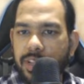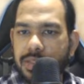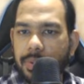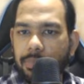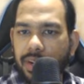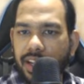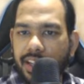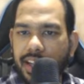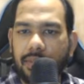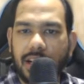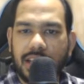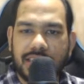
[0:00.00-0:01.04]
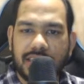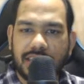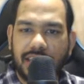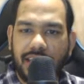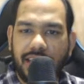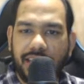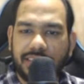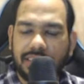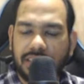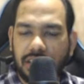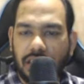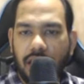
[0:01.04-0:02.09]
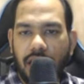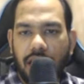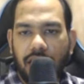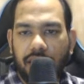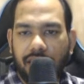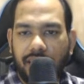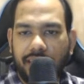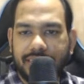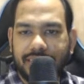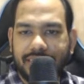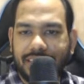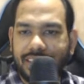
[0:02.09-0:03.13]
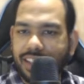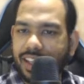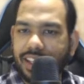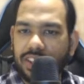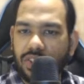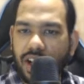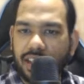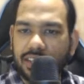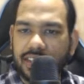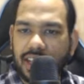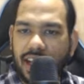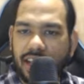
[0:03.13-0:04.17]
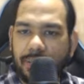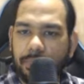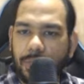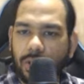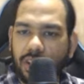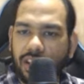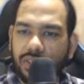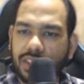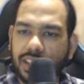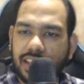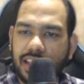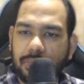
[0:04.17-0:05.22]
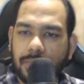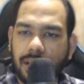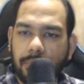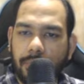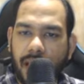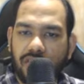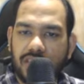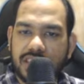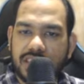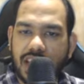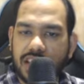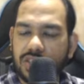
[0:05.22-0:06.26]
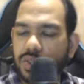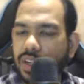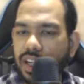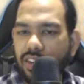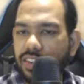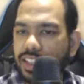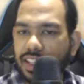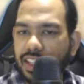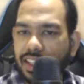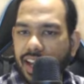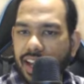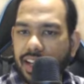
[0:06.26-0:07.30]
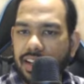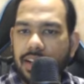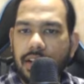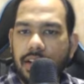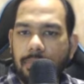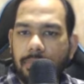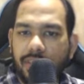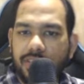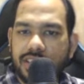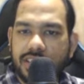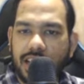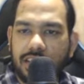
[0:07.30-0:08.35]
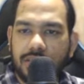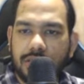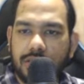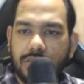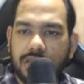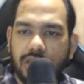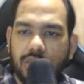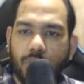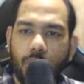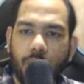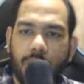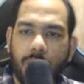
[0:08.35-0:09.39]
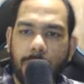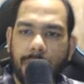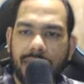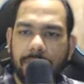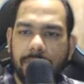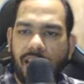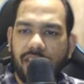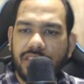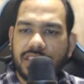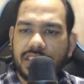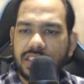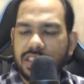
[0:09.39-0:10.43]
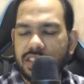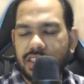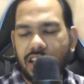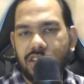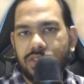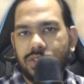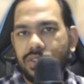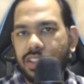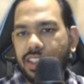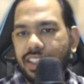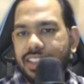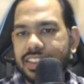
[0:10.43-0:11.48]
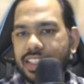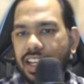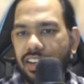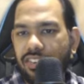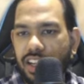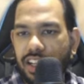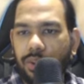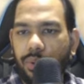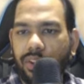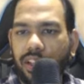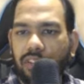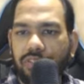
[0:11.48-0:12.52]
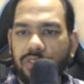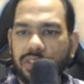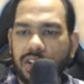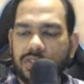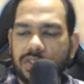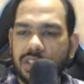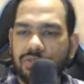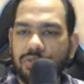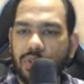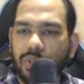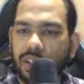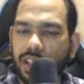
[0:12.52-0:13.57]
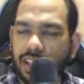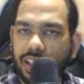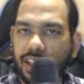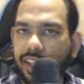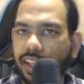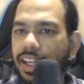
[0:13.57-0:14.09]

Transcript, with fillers: इसमें प्ले क्या कर सकते हैं नेक्स्ट ट्रेडिंग सेशन के लिए तो आज का हाई इंपॉर्टेंट हो जाता है लगभग बाईस चार सौ का लेवल निकल के आएगा बाईस चार सौ से थोड़ा ऊपर एक बाईस चार सौ तीस का लेवल है ट्वेंटी फोर थाउजेंड फोर थर्टी